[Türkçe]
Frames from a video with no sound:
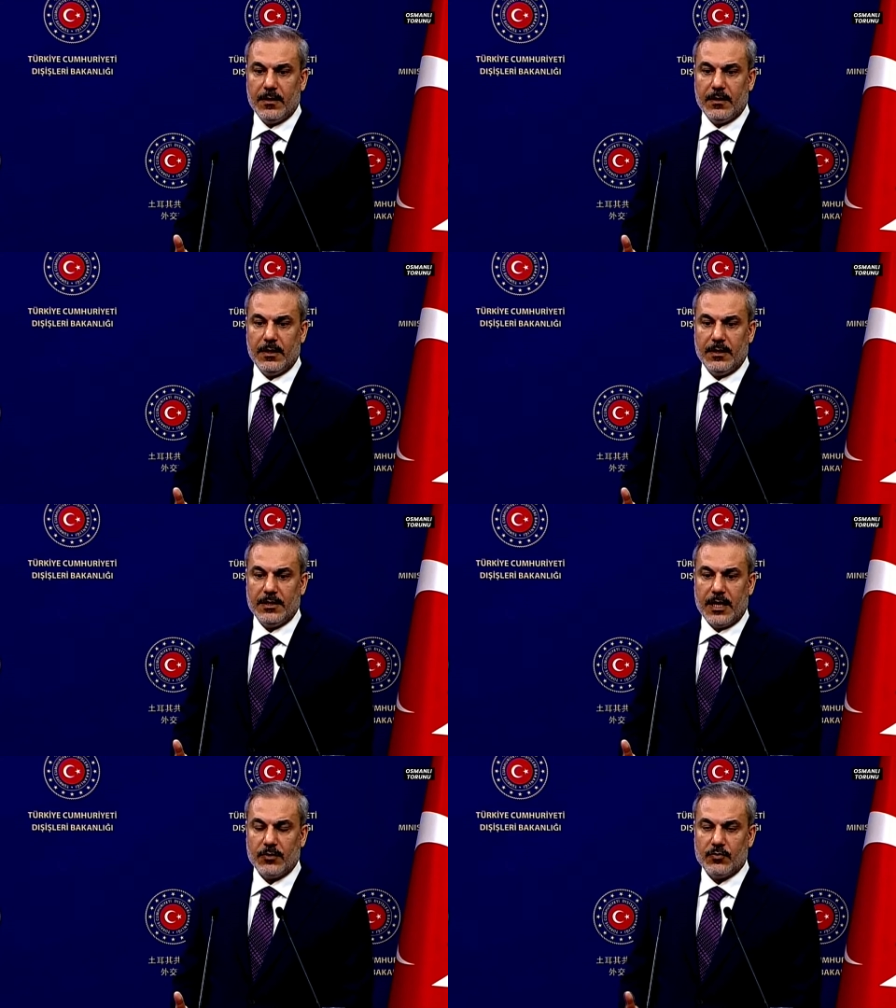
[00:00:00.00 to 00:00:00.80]

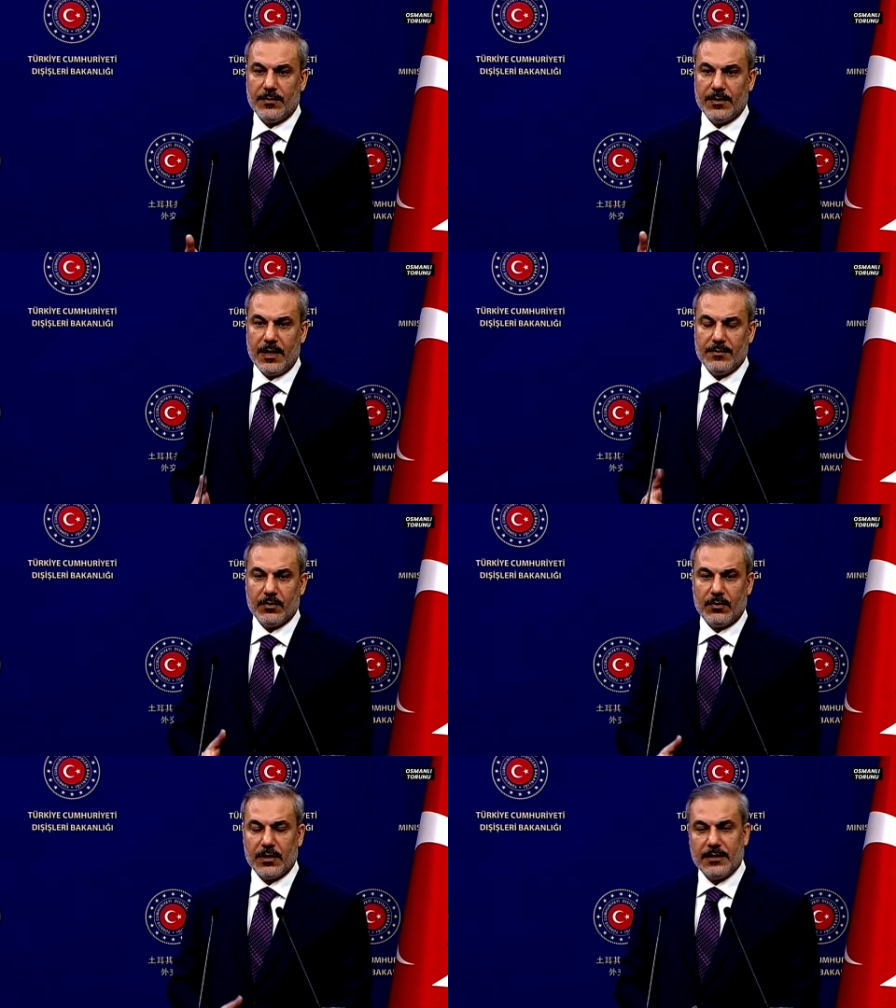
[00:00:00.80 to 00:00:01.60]
denk düşebilen bir
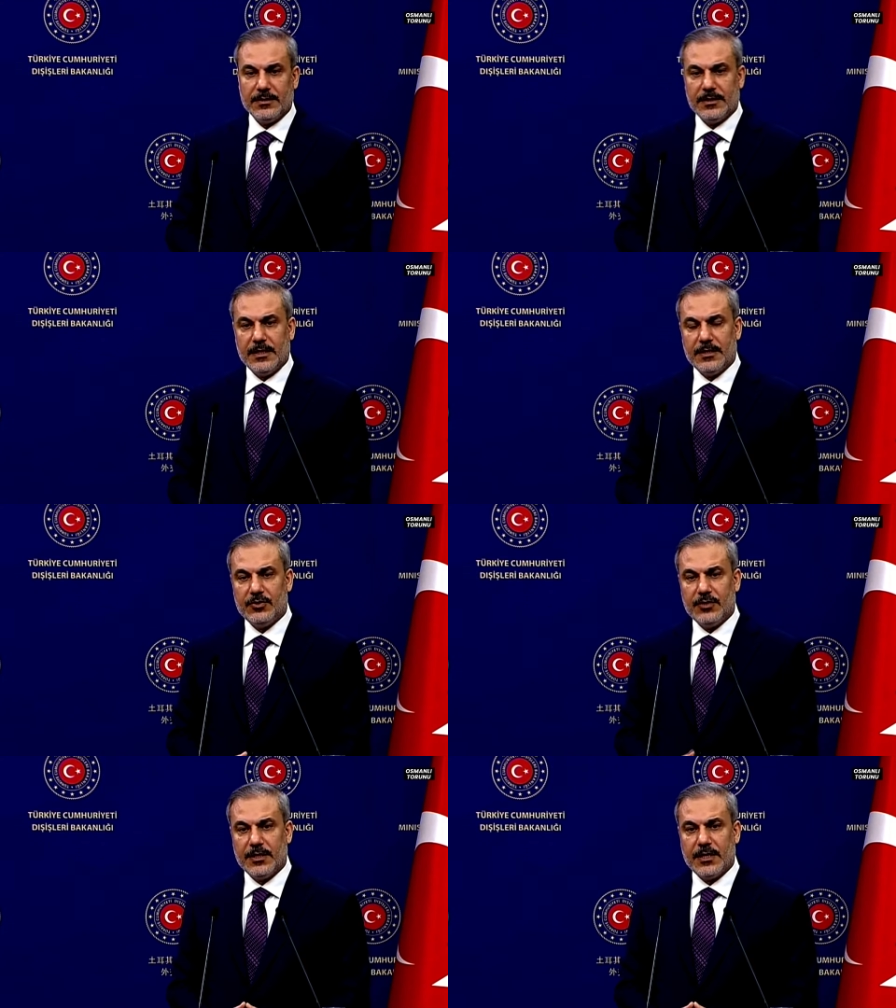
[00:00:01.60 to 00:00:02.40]
orantıda
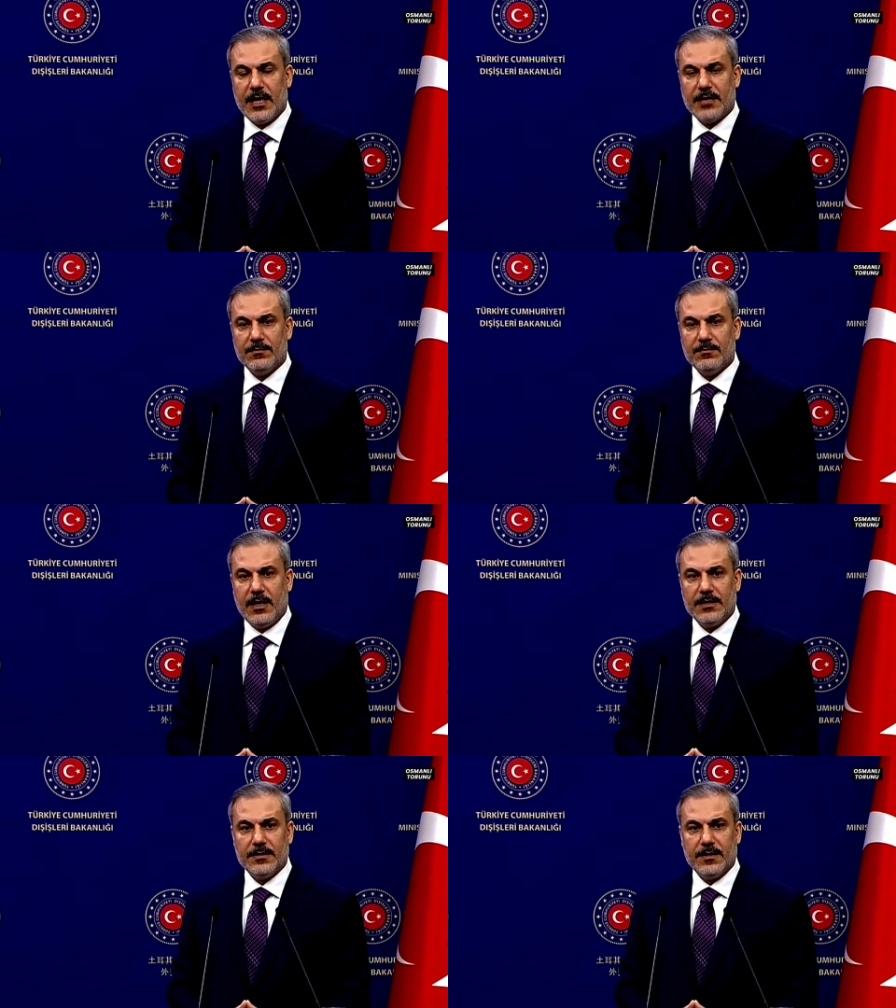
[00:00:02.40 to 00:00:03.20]
içeriye yardım
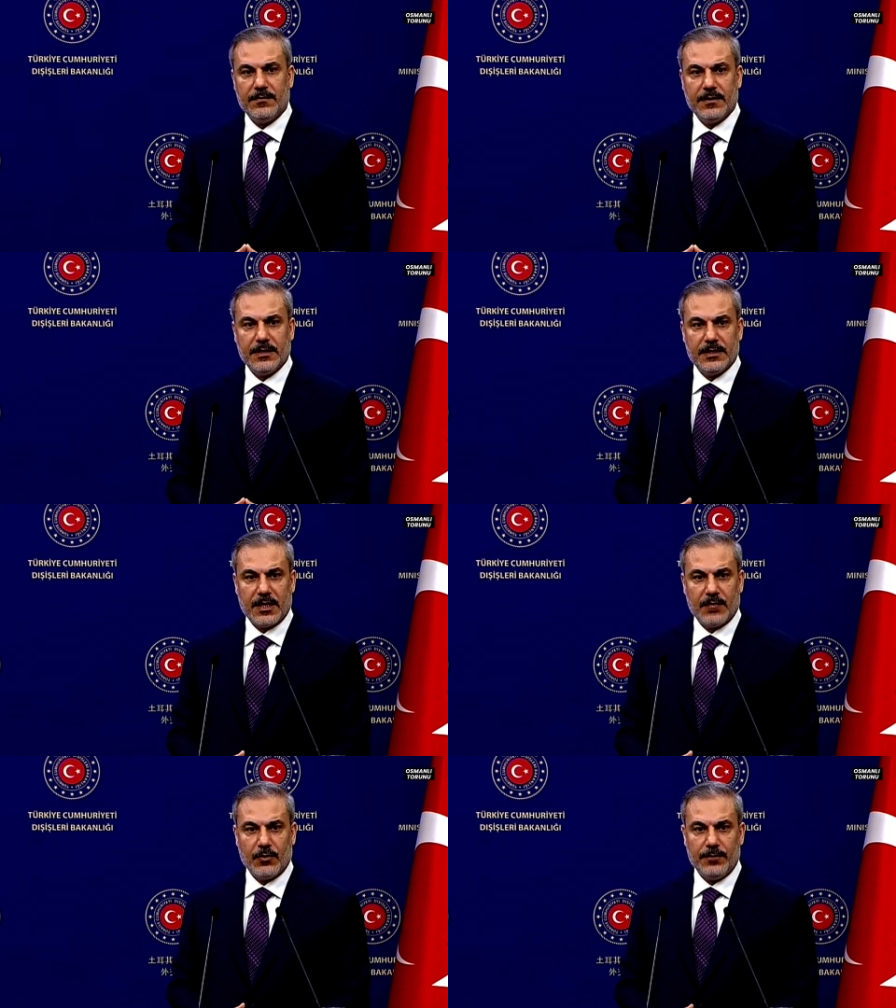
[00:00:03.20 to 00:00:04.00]
maalesef
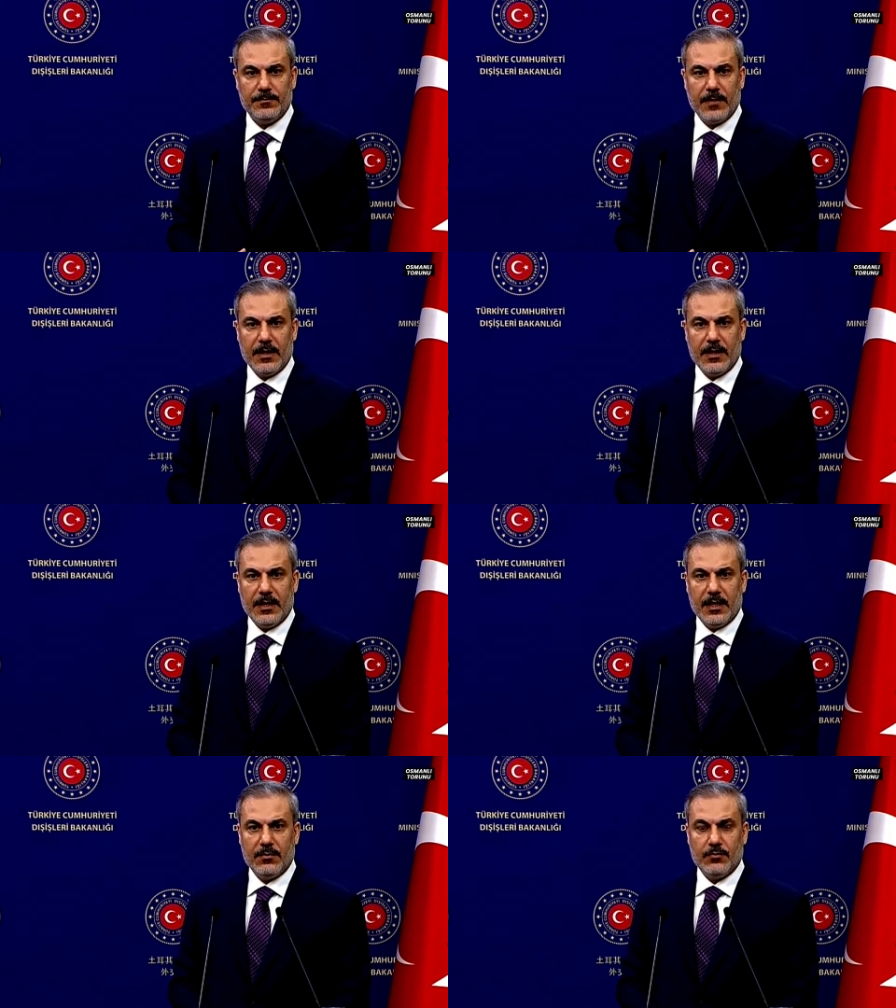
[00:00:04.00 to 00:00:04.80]
giremiyor.
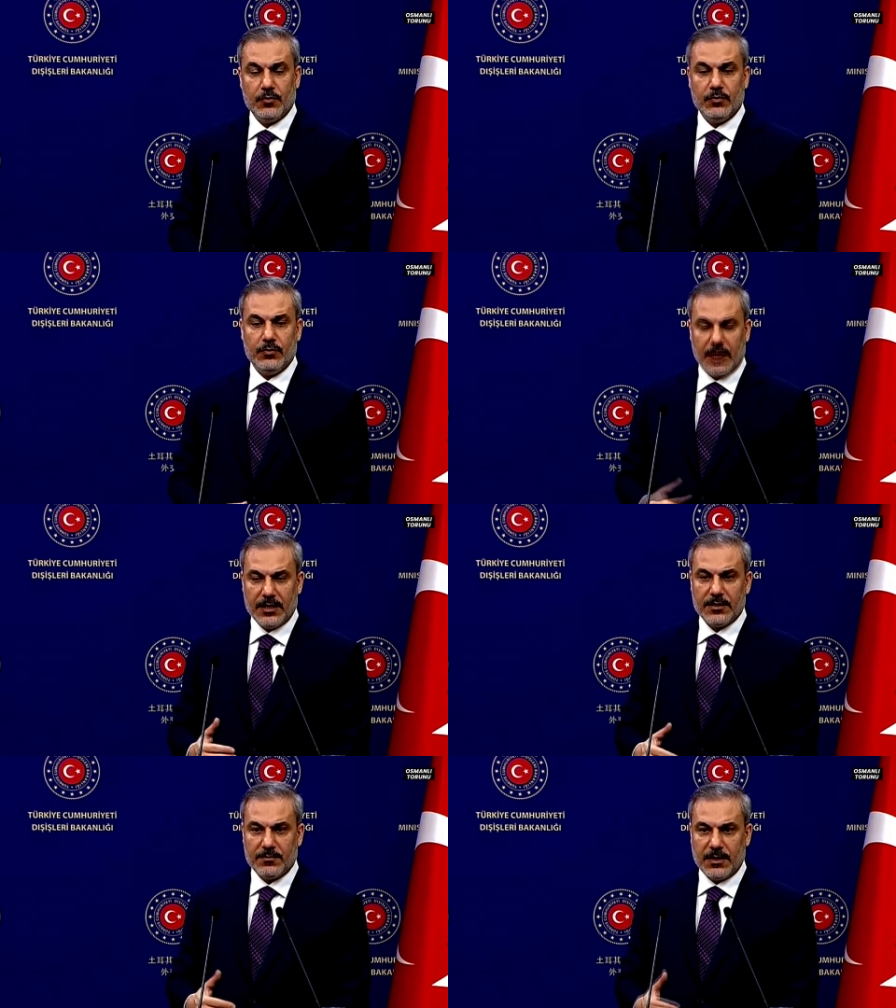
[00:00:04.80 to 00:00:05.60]
E, bunu
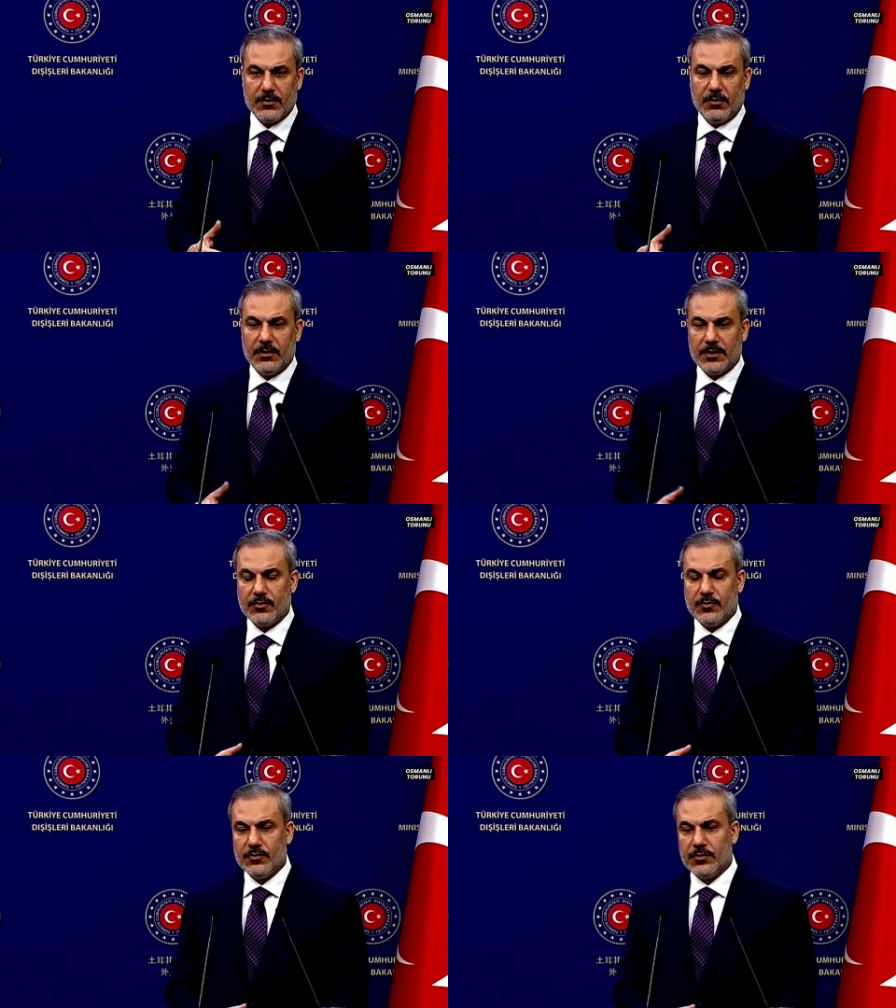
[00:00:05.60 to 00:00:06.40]
artırmanın yolları
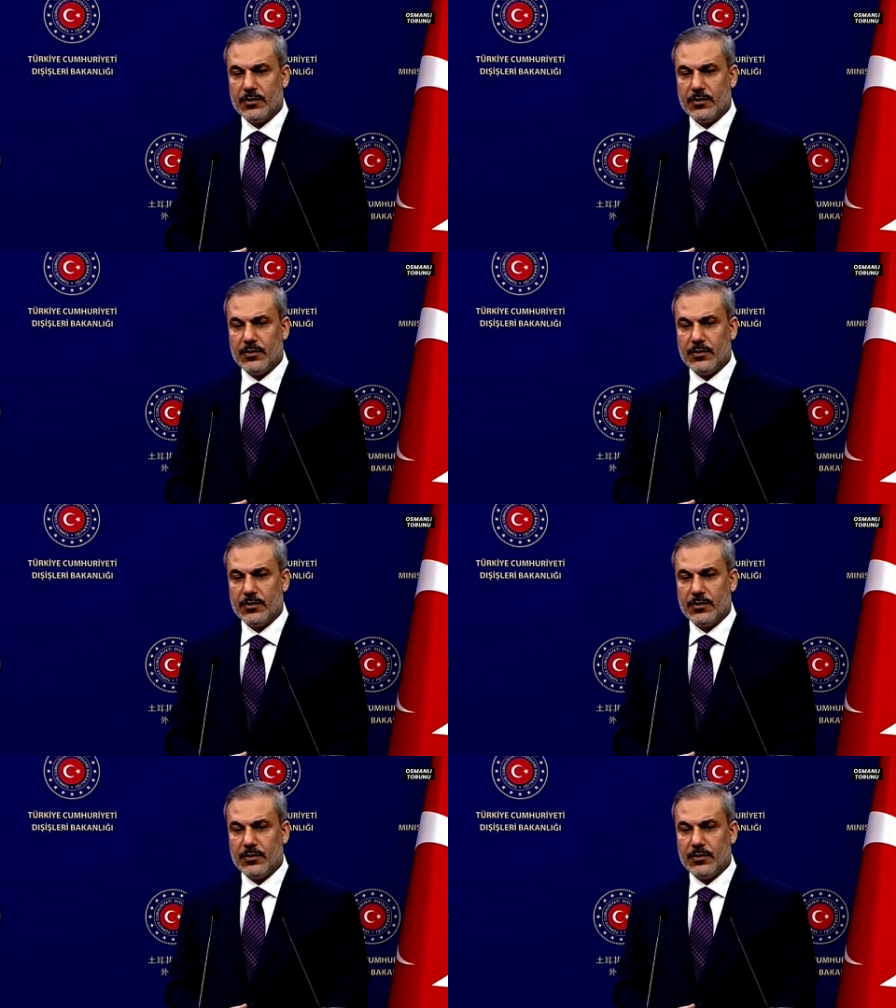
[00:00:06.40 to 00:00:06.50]
konusunda